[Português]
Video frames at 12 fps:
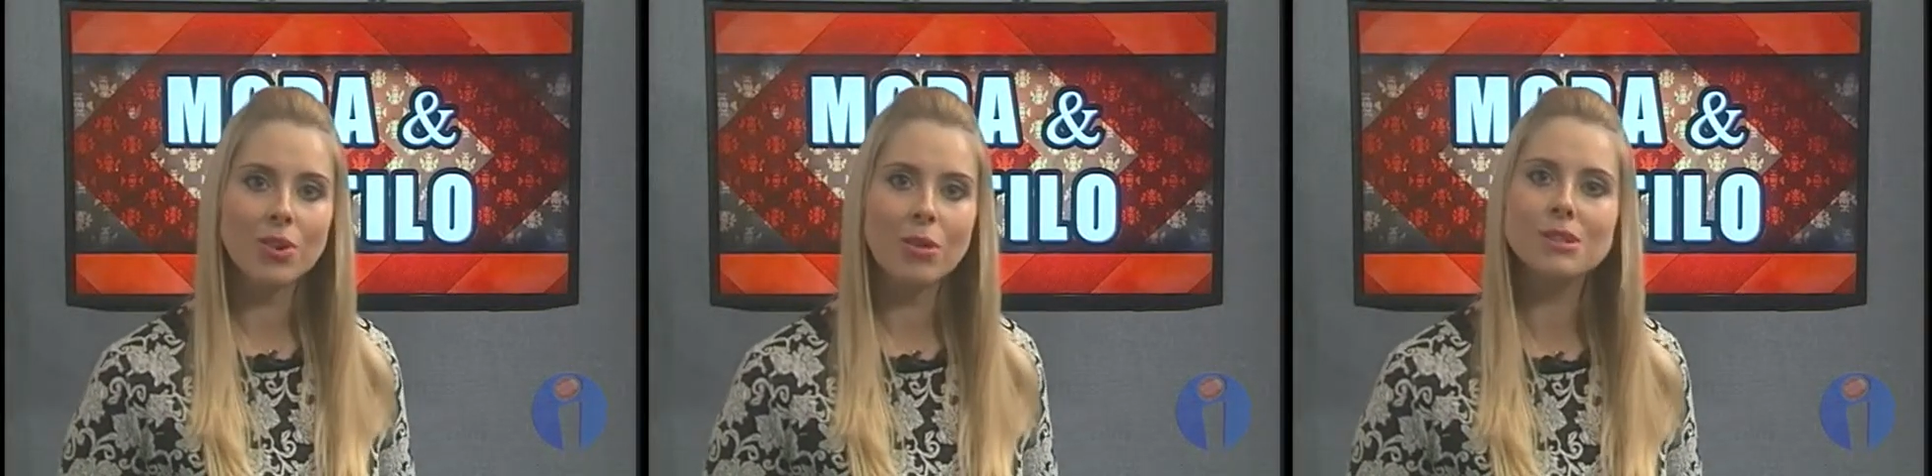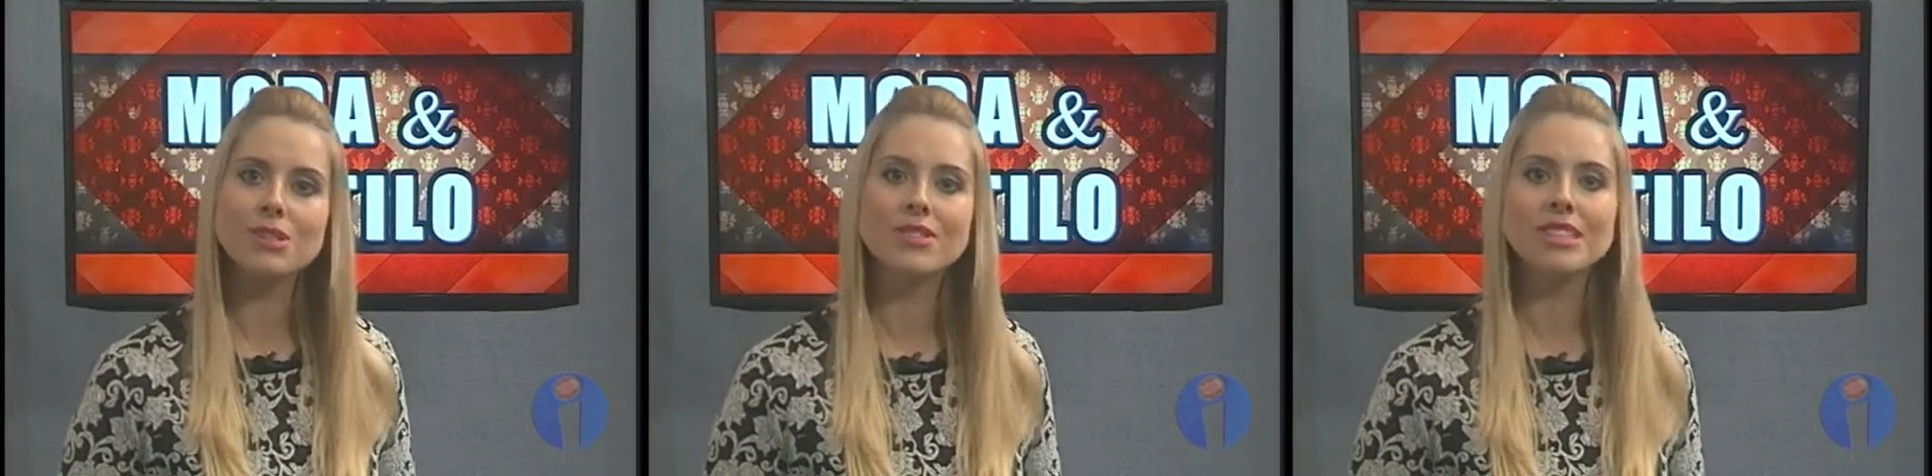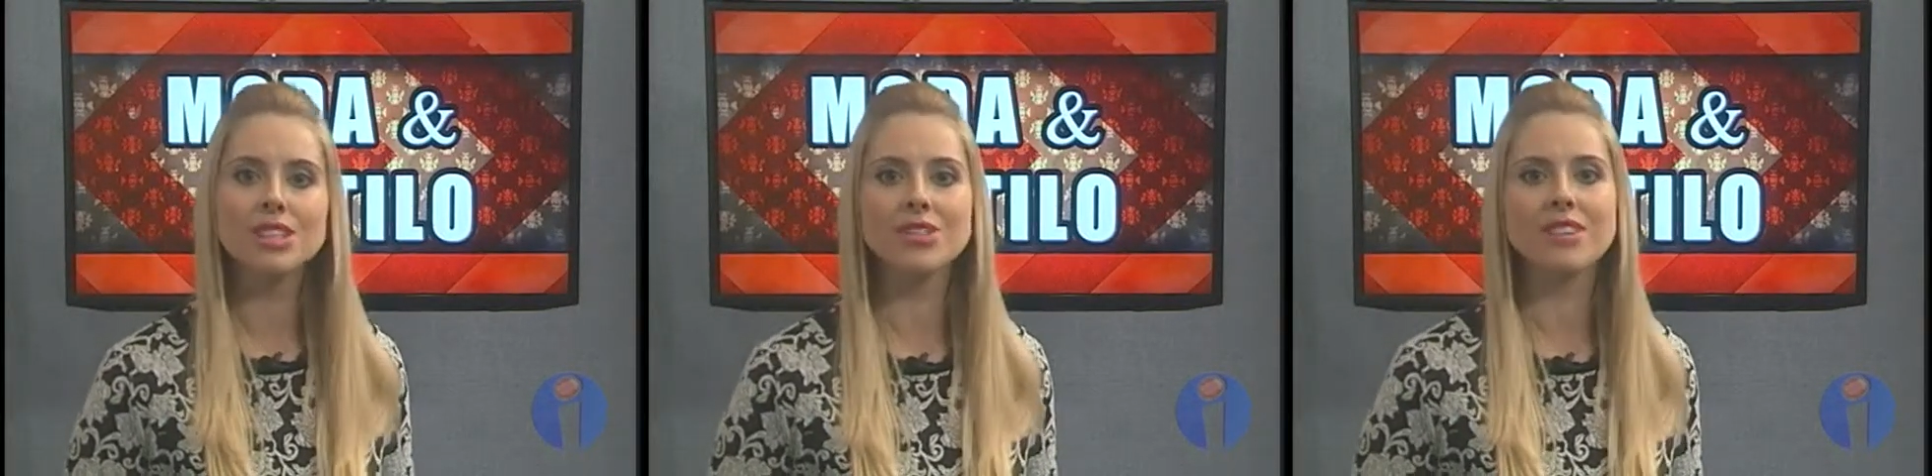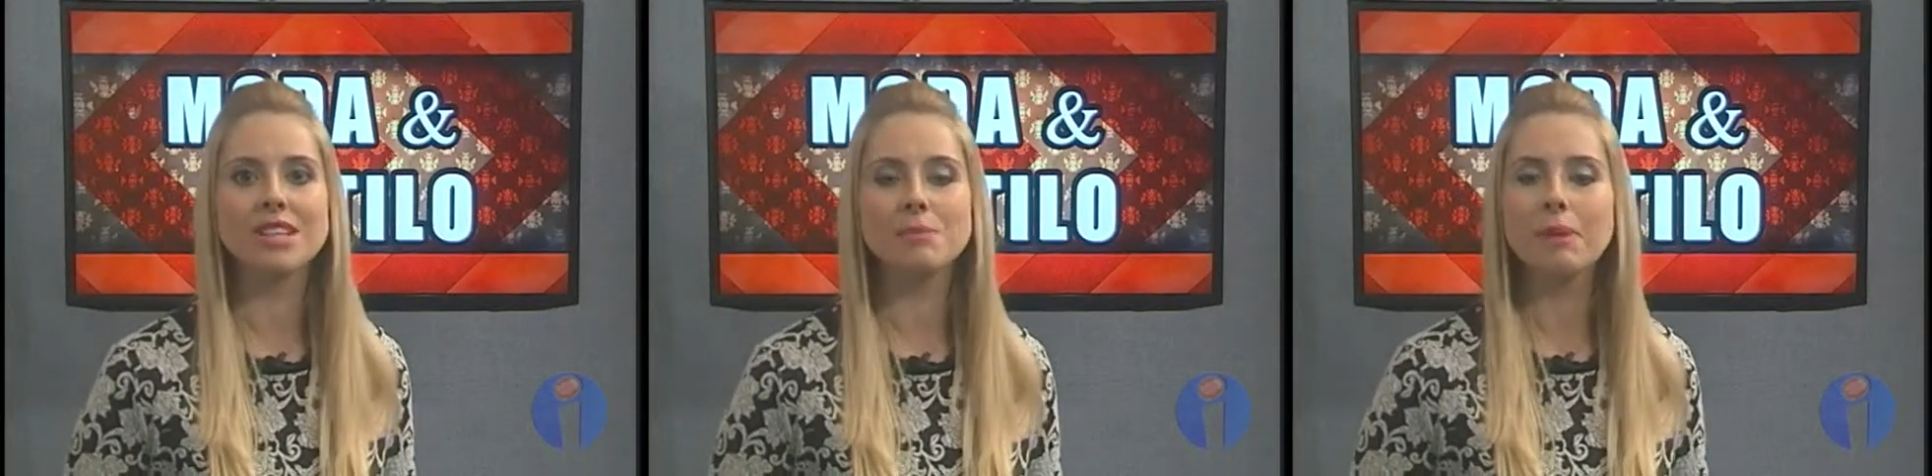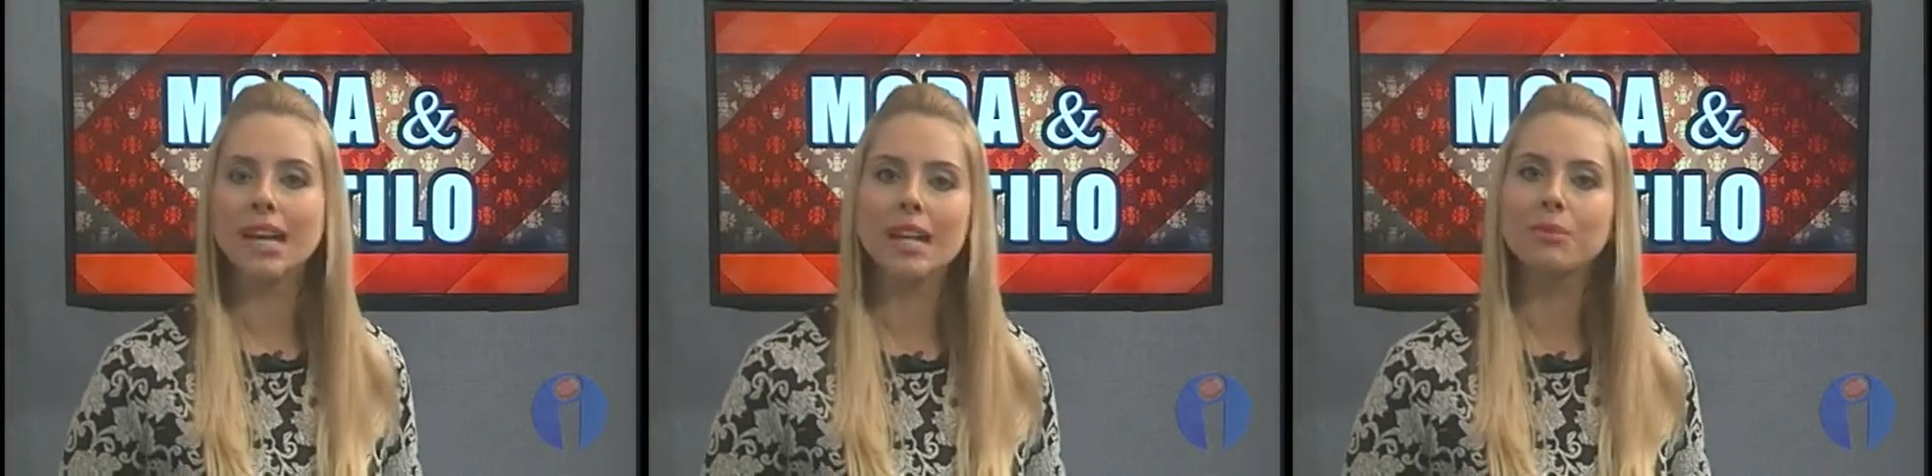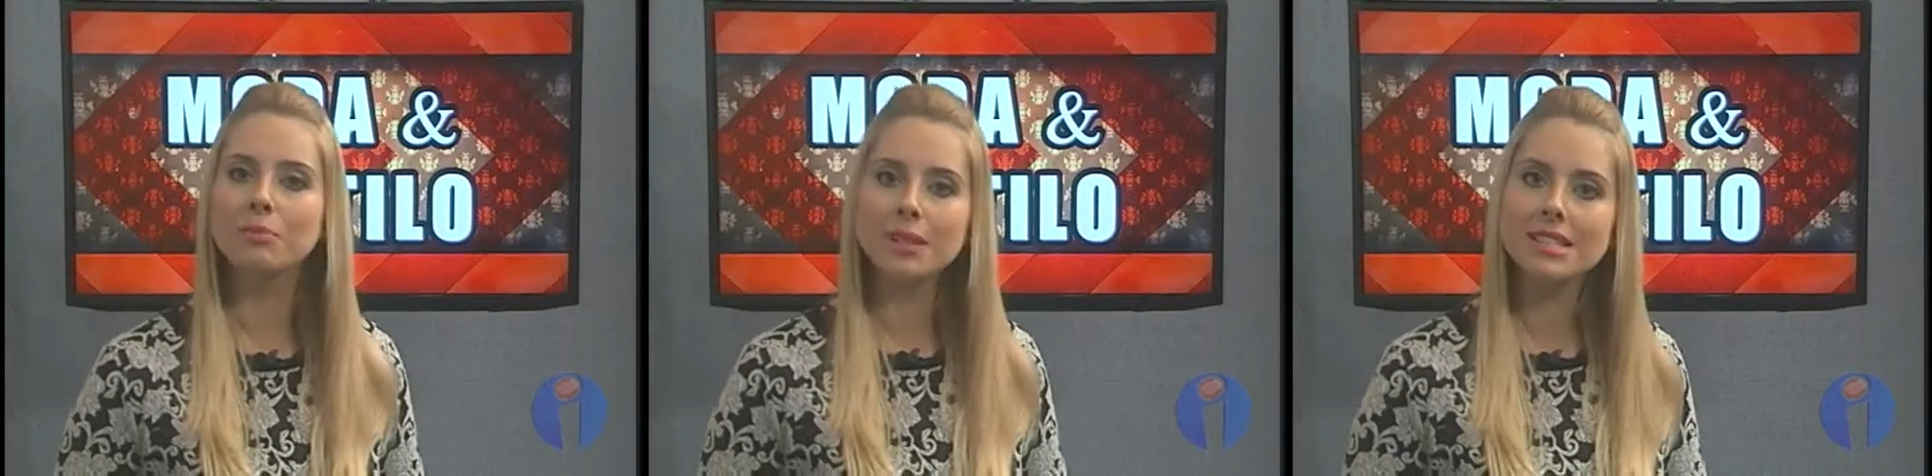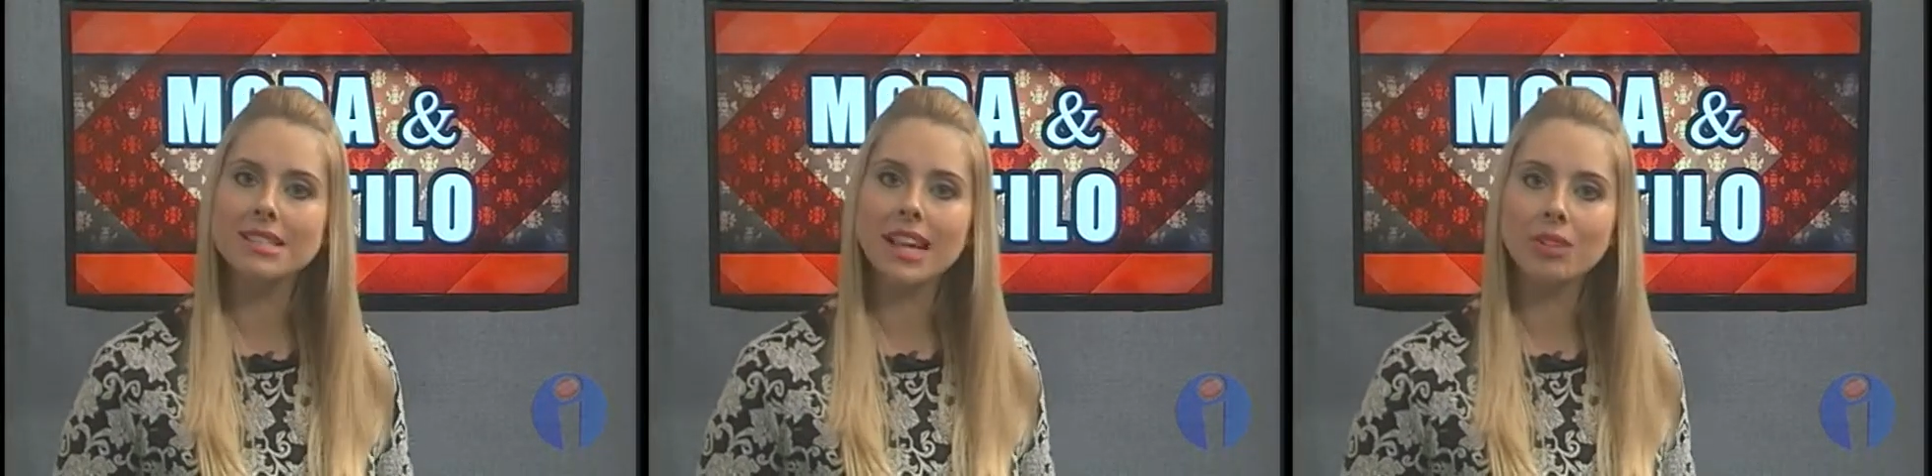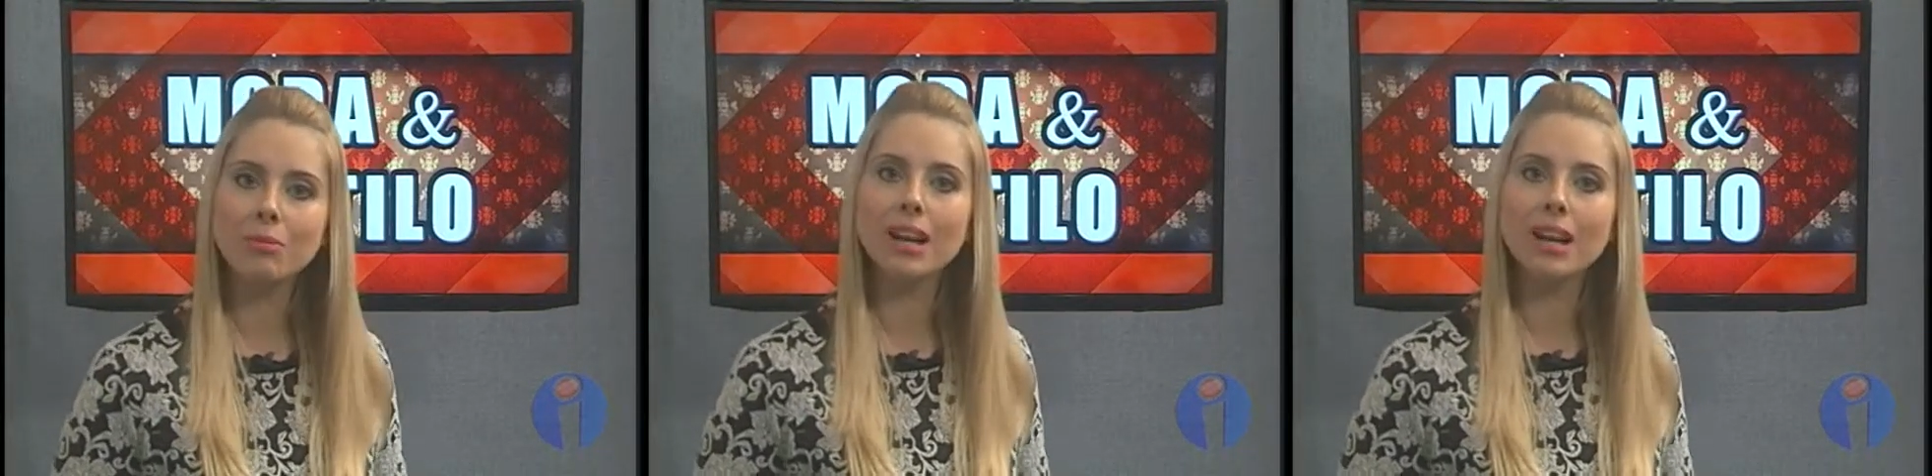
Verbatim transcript: como se você tivesse pegado emprestado